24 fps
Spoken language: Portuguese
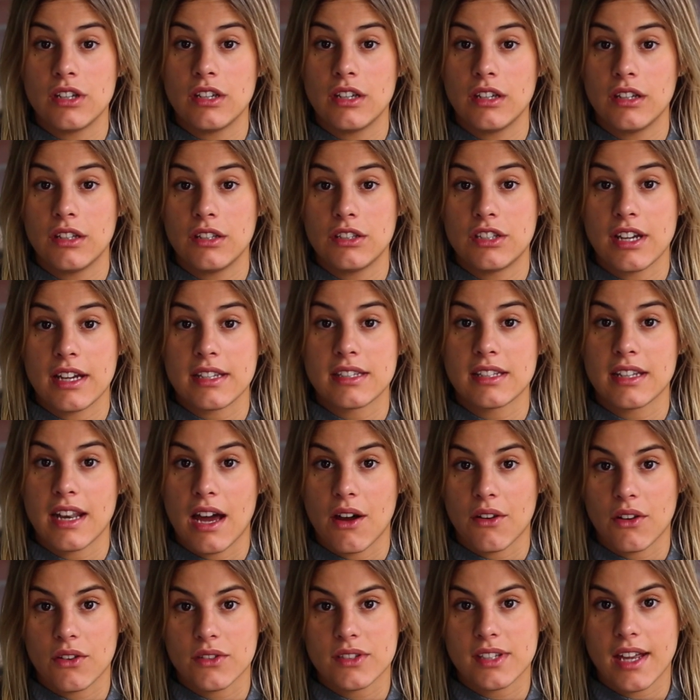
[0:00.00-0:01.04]
de, de
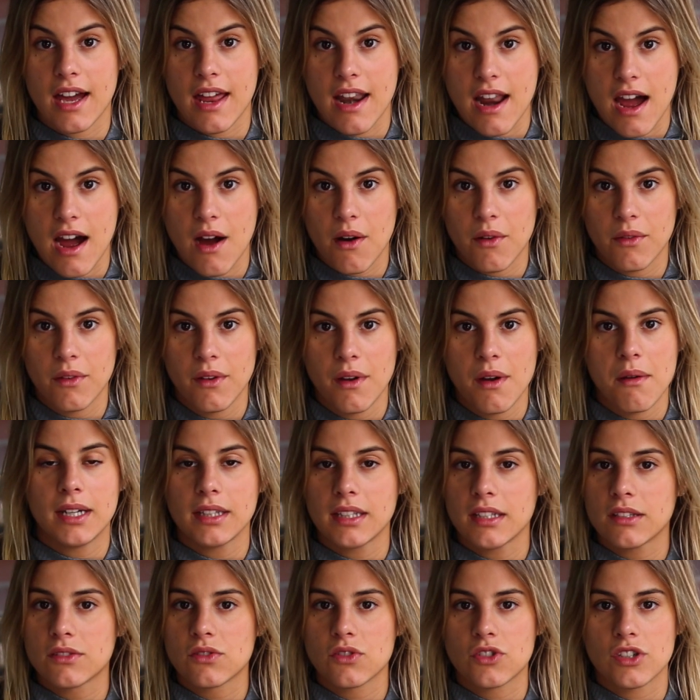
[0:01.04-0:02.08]
assinar o nosso canal,
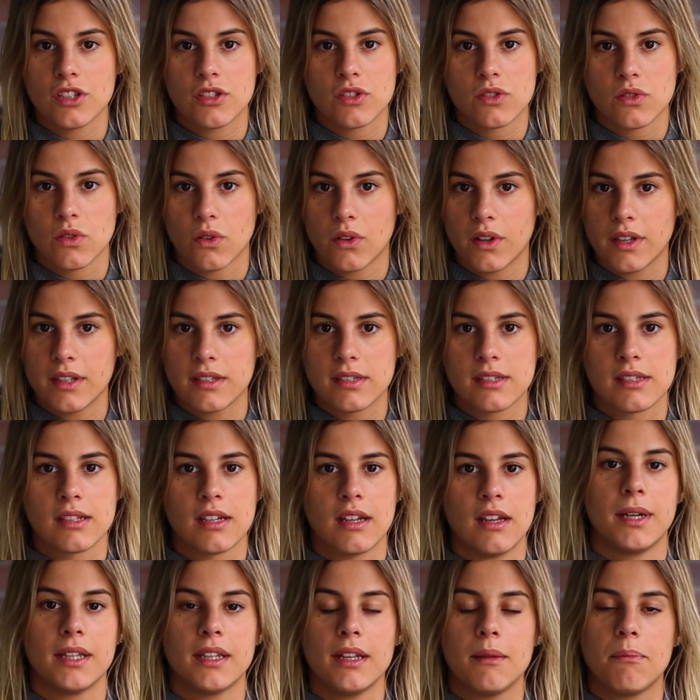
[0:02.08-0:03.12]
mandem sugestões,
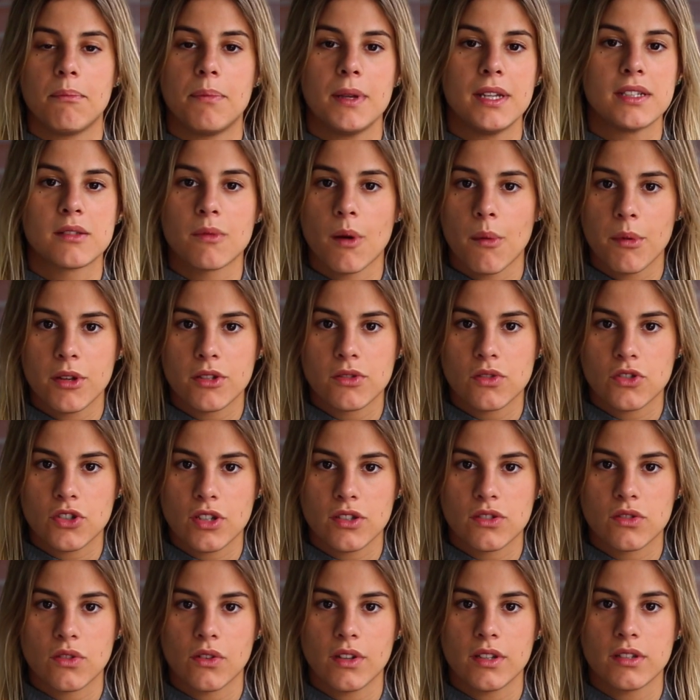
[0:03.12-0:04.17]
mandem principalmente
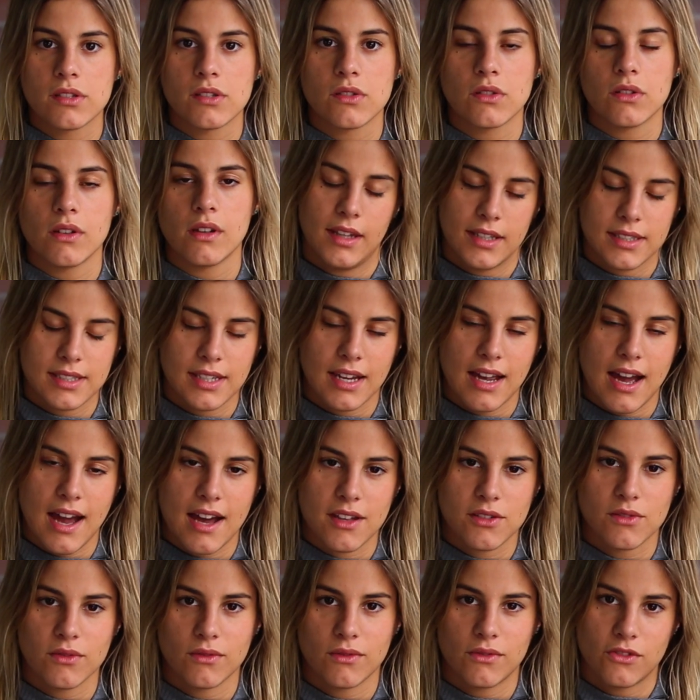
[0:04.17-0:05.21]
sugestões nesse
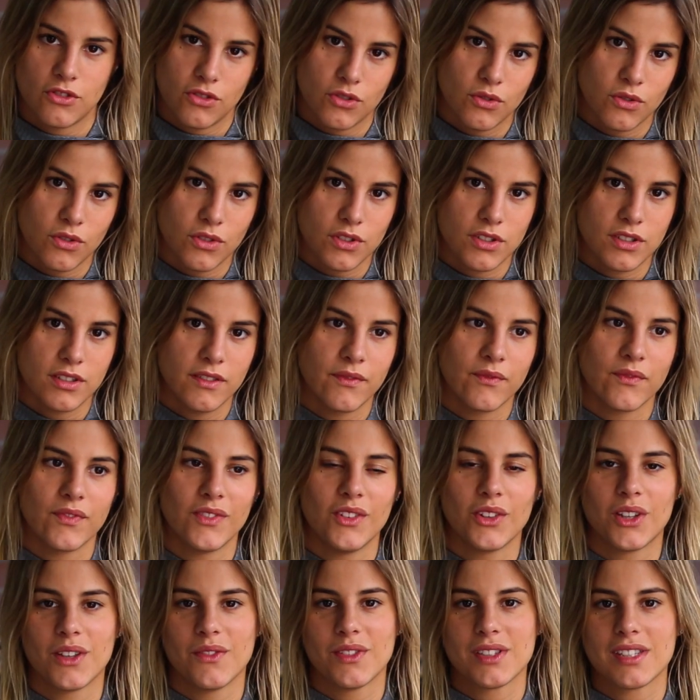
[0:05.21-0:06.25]
caso de hoje,
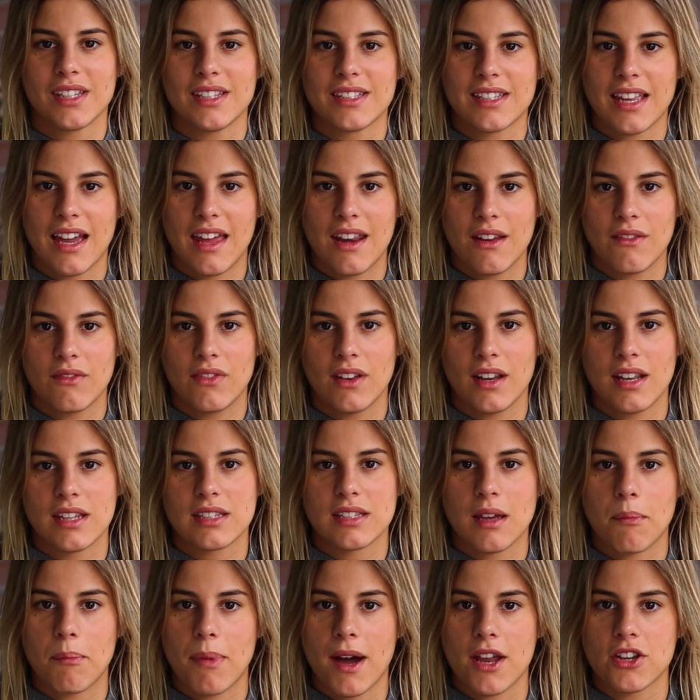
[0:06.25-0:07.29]
do que vocês querem ver
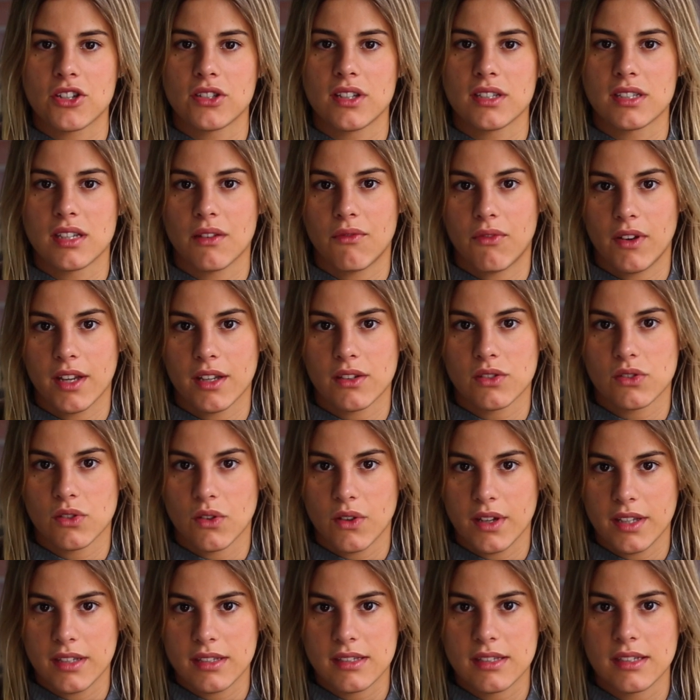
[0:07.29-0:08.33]
nessa parte das
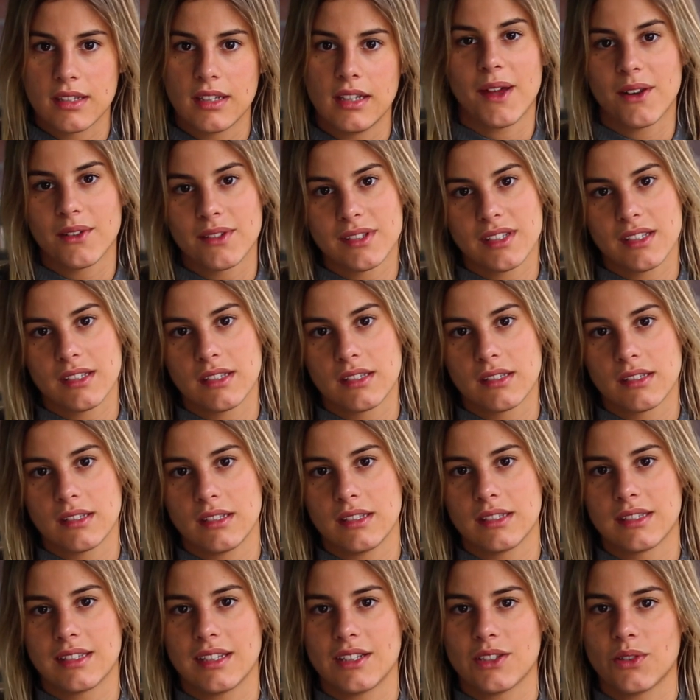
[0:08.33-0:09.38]
reflexões. Espero que vocês
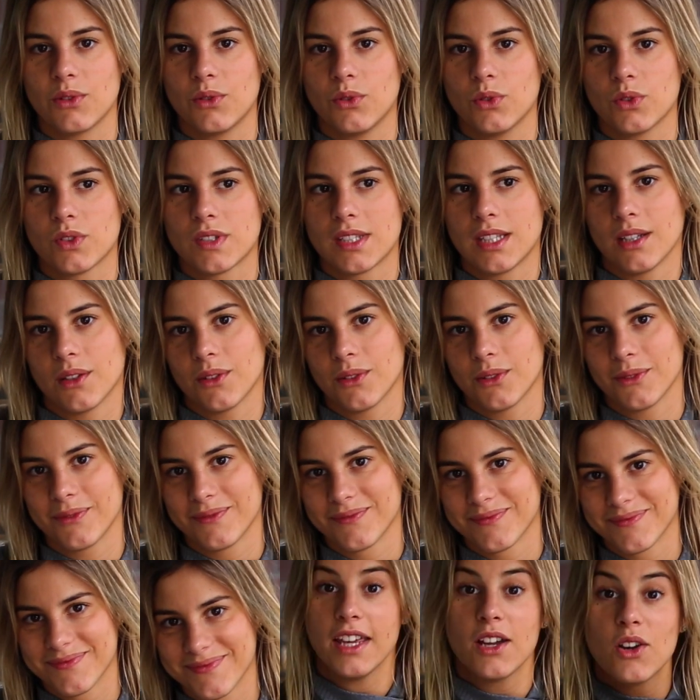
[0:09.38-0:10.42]
estejam gostando.
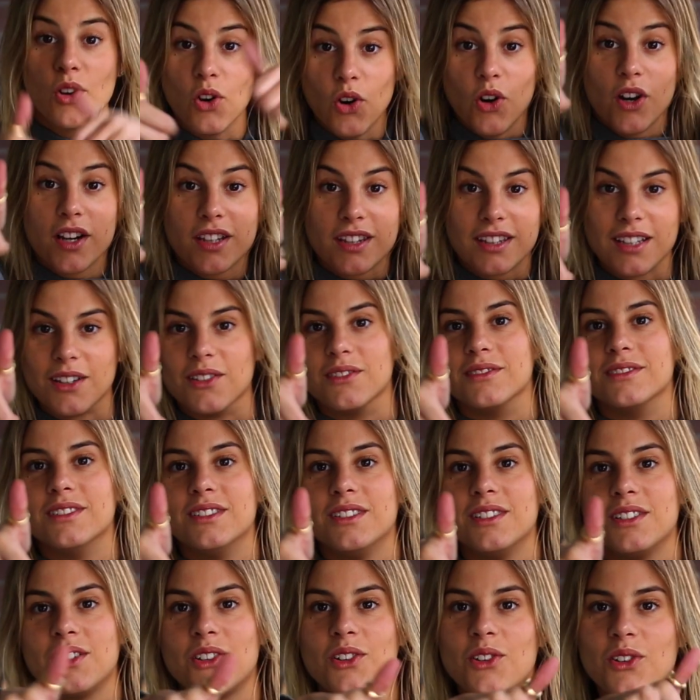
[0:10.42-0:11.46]
E curtam!
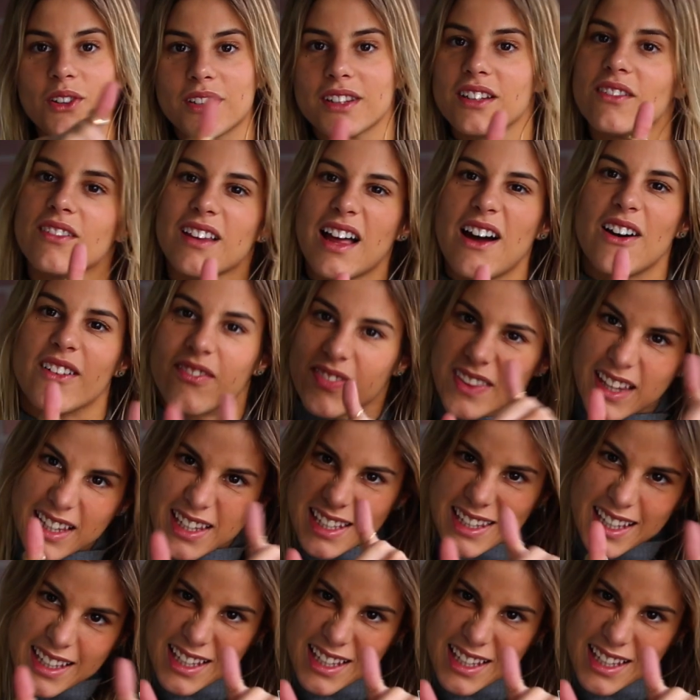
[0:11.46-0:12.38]
Curtam lá!